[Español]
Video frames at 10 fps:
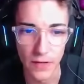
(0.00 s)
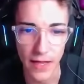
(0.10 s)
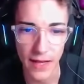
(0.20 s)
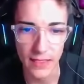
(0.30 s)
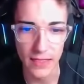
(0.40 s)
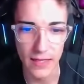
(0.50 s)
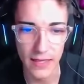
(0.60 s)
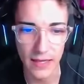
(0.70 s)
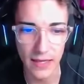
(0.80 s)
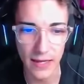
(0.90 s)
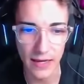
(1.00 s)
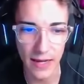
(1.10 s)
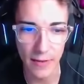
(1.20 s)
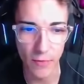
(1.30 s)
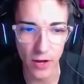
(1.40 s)
el 100 de Kire,
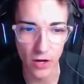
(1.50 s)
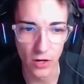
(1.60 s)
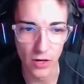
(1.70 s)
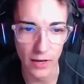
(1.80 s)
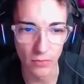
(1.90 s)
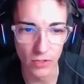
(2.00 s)
que era bueno Le